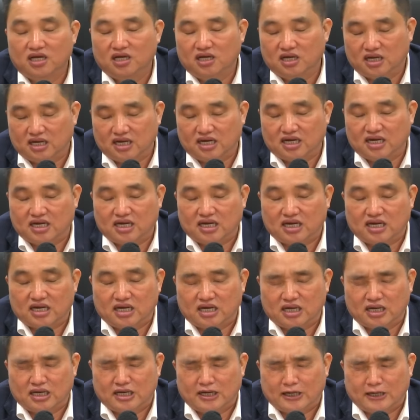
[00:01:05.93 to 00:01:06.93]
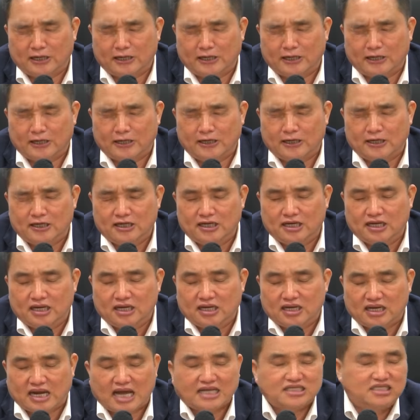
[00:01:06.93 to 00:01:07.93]
呃
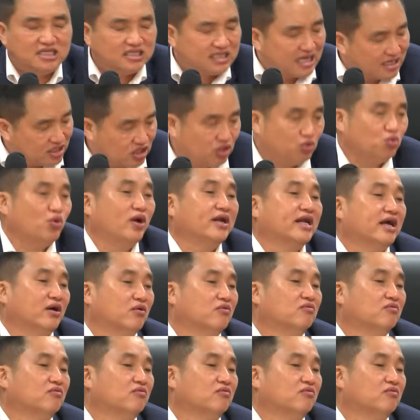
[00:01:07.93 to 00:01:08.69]
垃圾再循环了。